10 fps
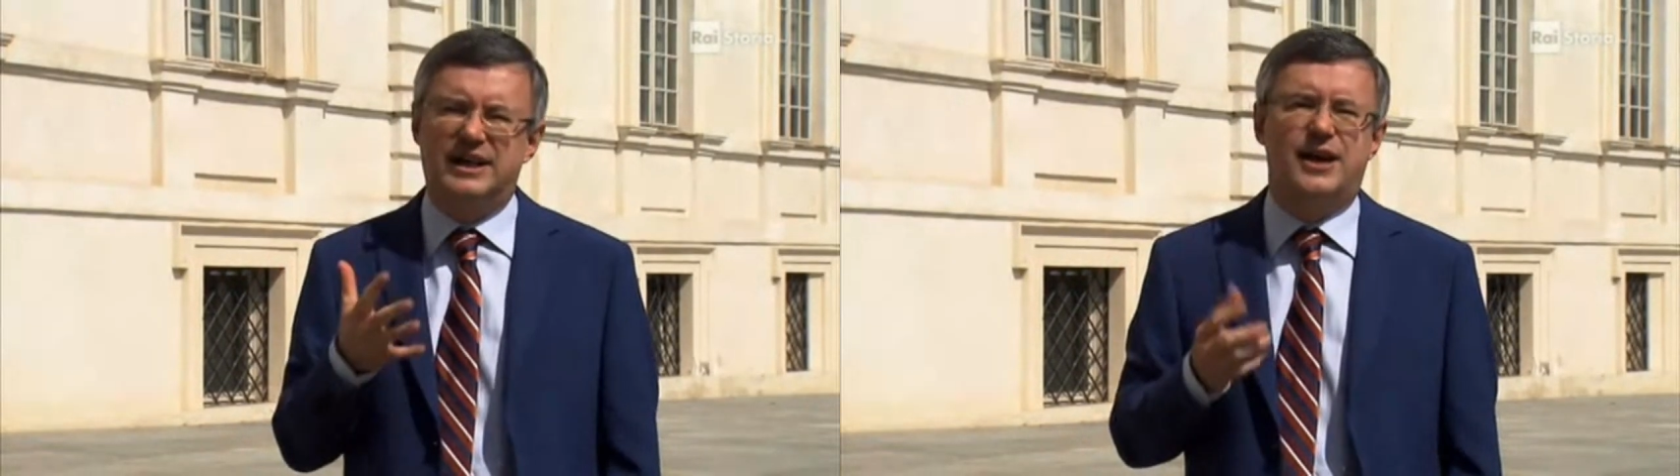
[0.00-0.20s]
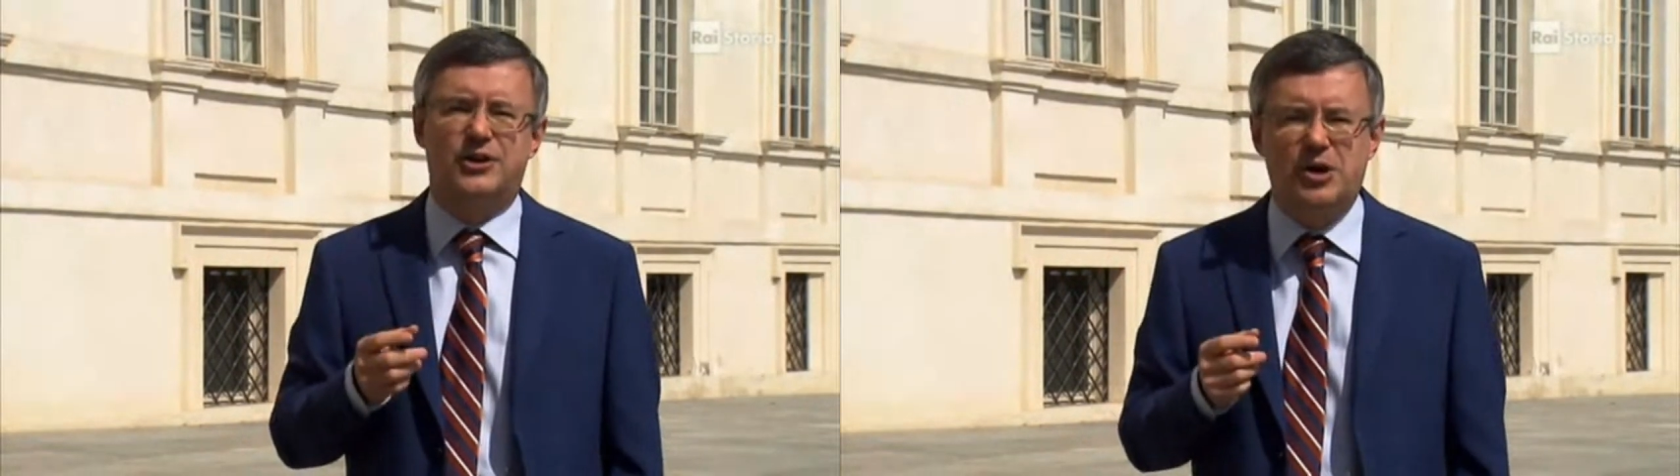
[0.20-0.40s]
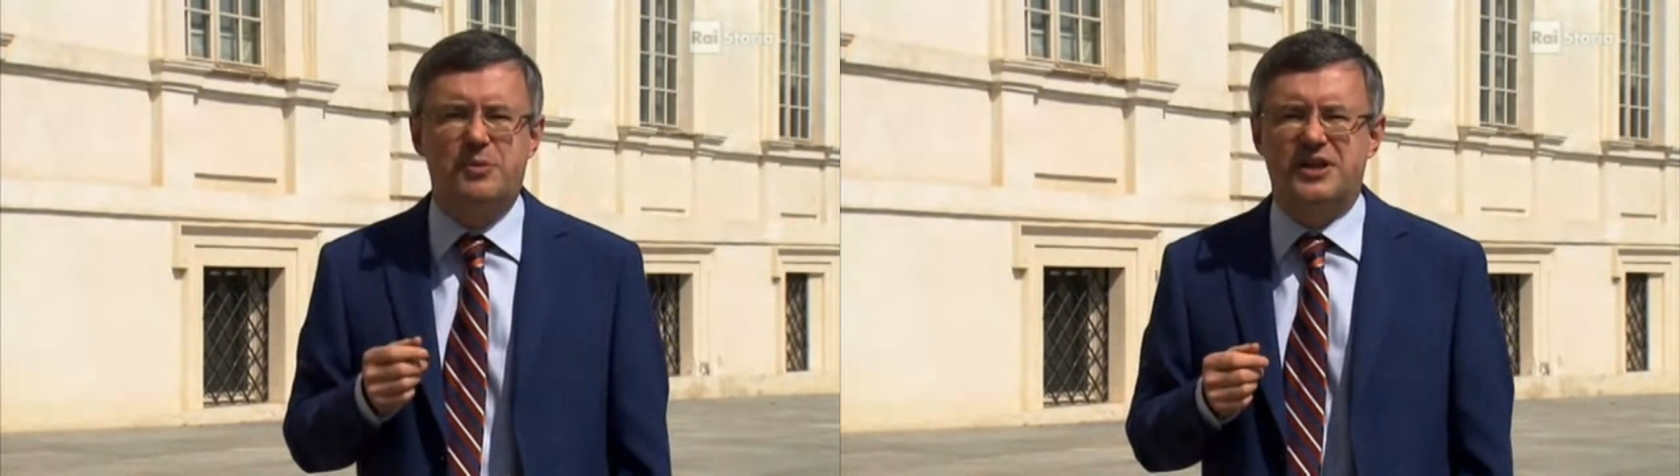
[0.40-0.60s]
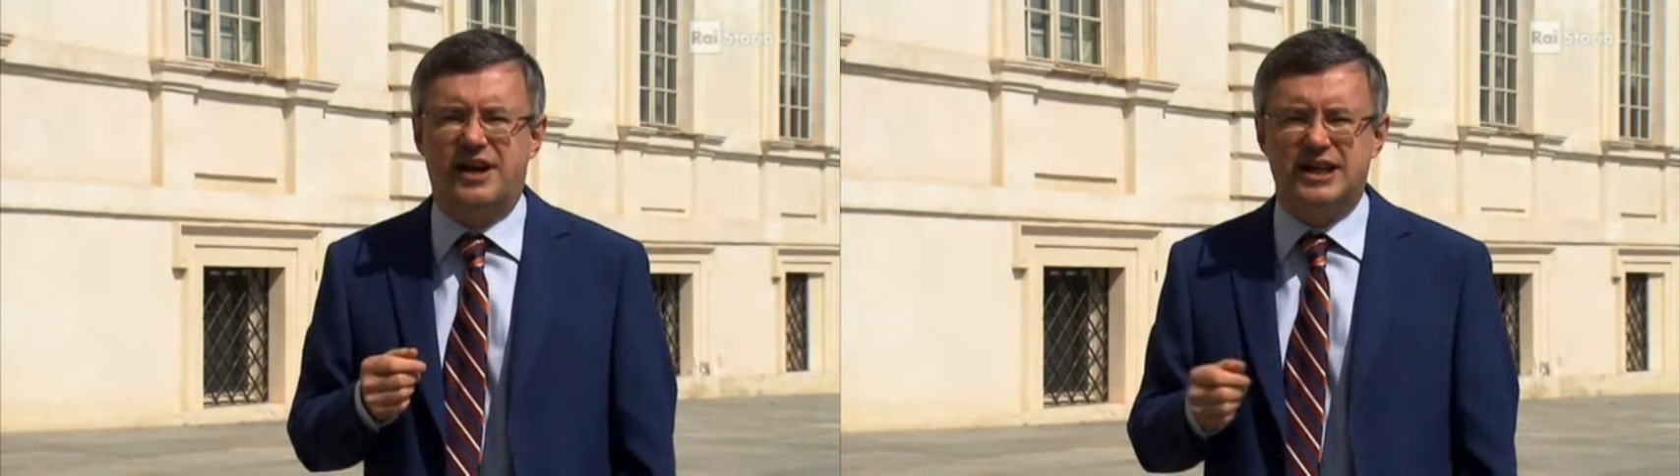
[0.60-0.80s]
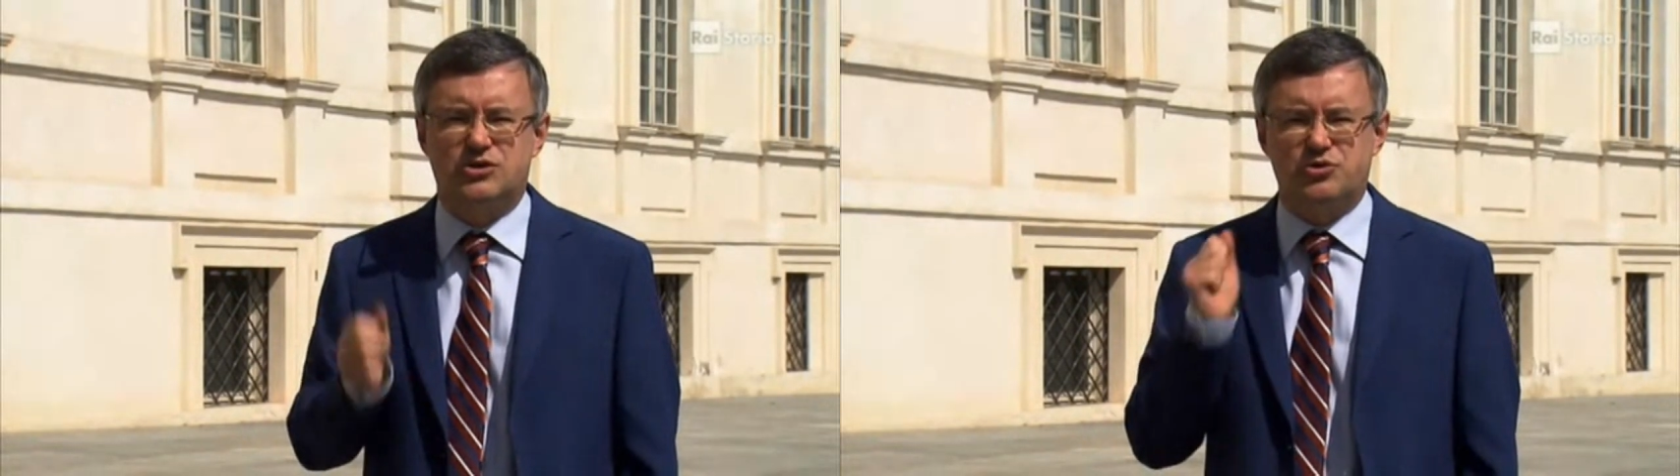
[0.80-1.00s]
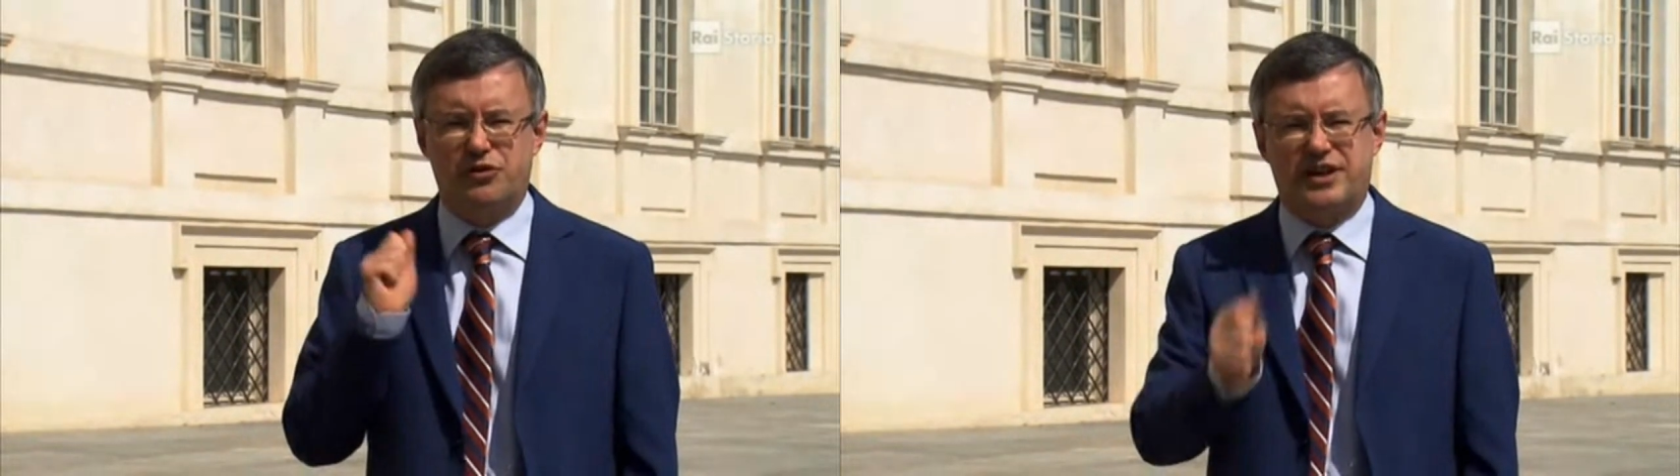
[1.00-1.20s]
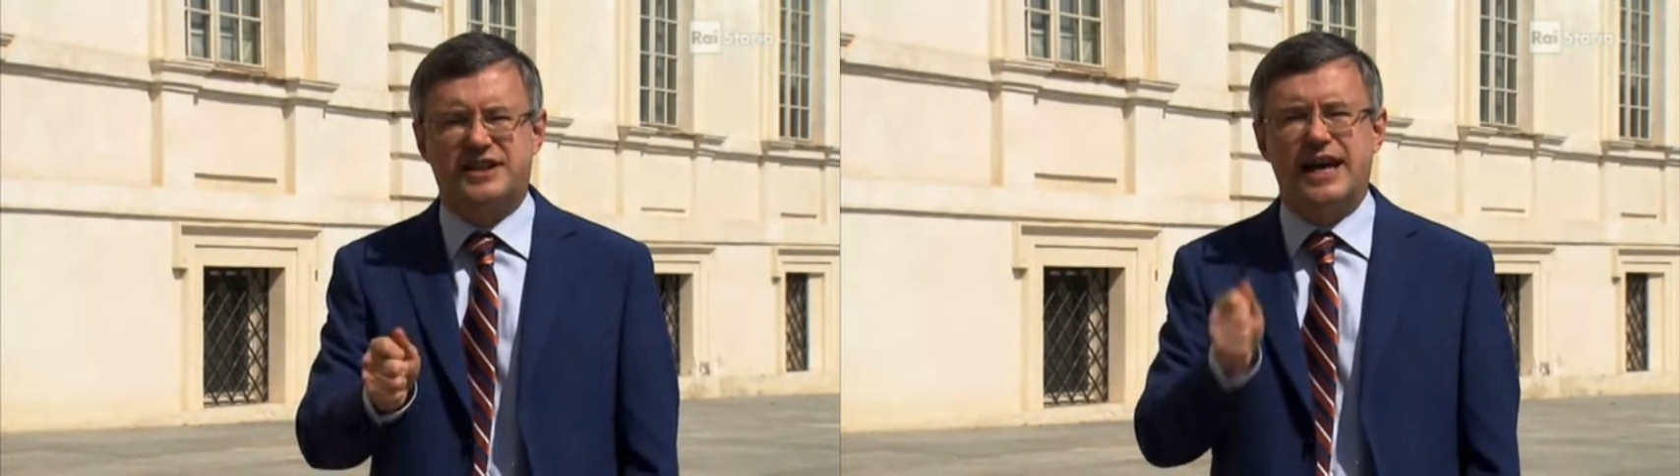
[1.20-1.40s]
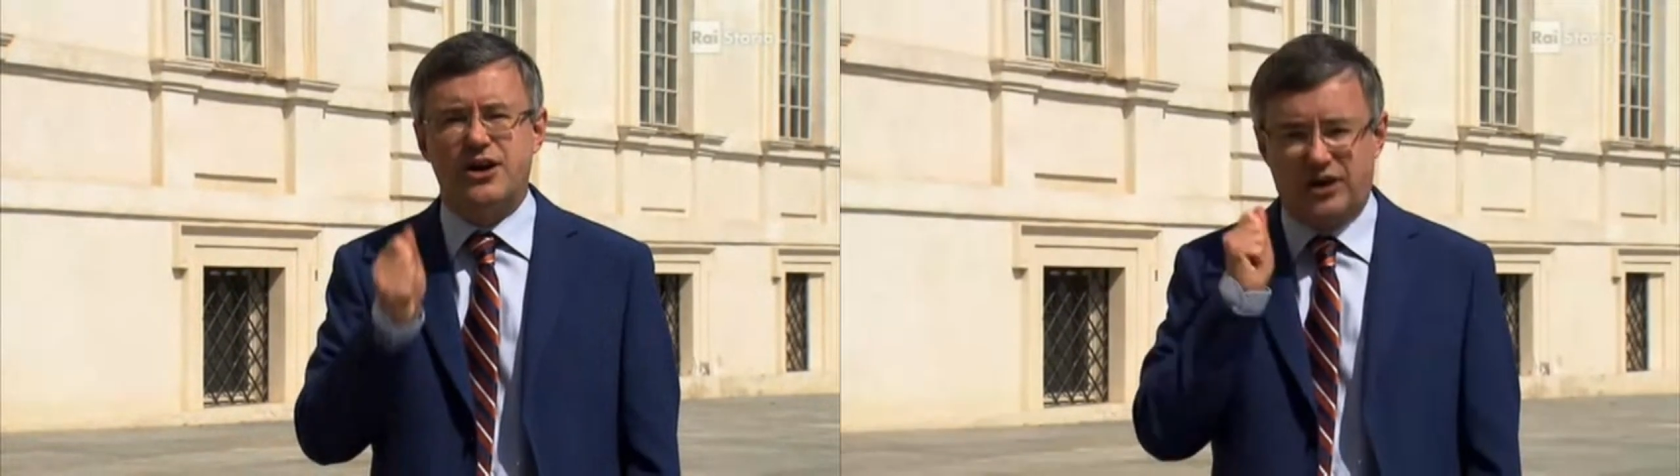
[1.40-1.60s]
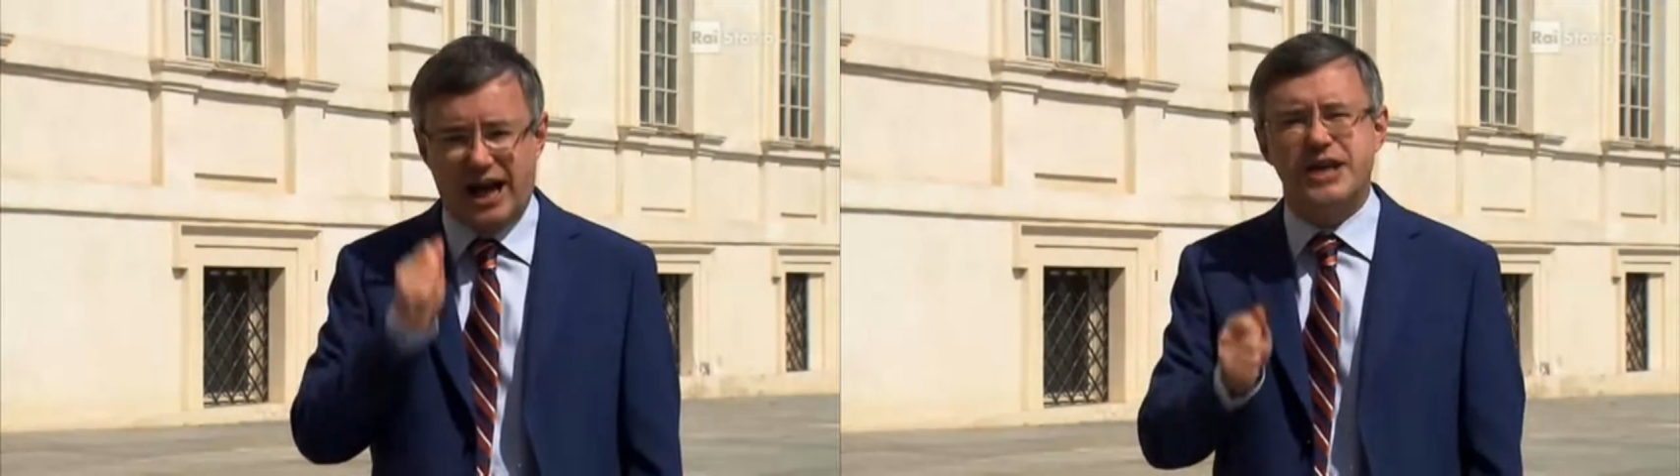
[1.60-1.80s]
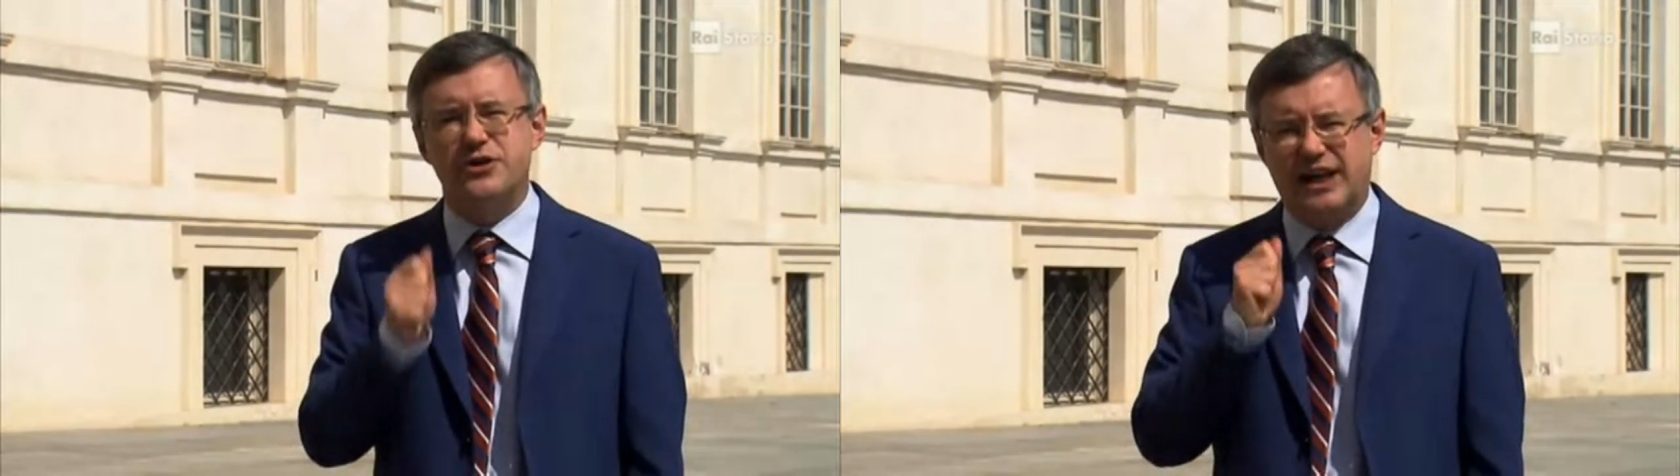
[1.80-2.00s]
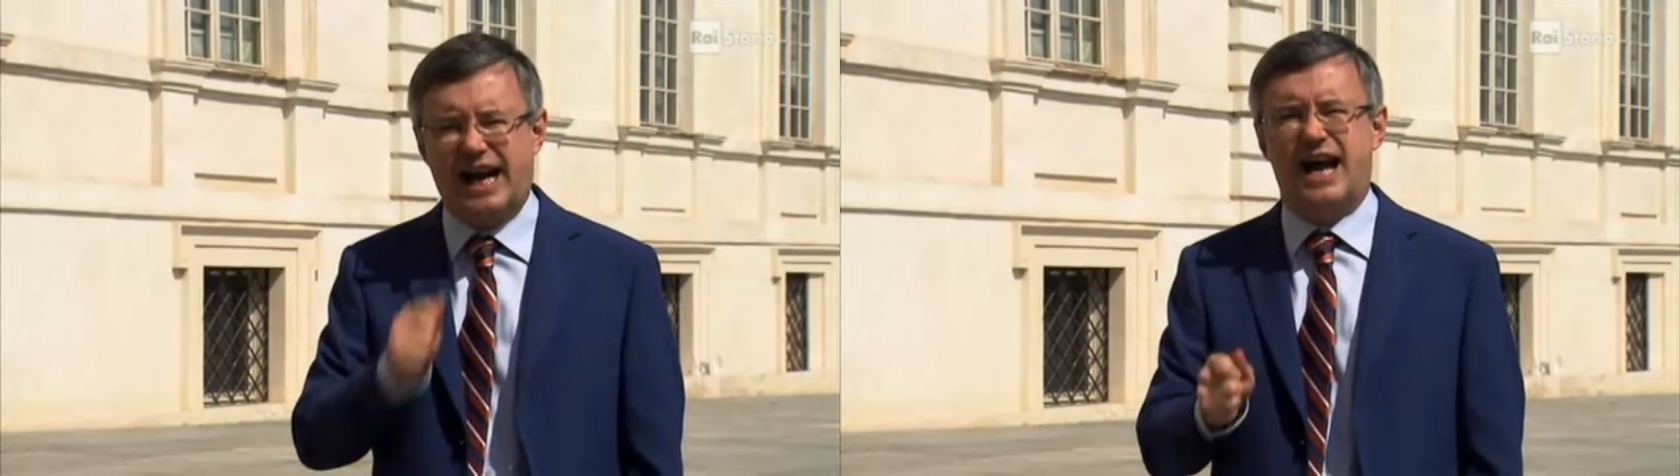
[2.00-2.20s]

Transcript: Qualche anno dopo, del resto, suo fratello Caio